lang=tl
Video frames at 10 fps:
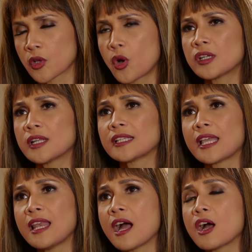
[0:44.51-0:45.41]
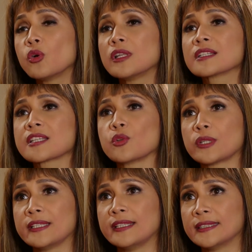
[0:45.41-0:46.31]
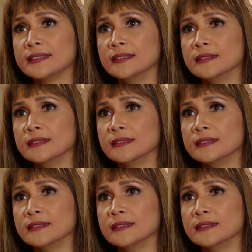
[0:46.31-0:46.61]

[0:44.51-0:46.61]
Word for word: Conrad, kailangan ko ng seguridad.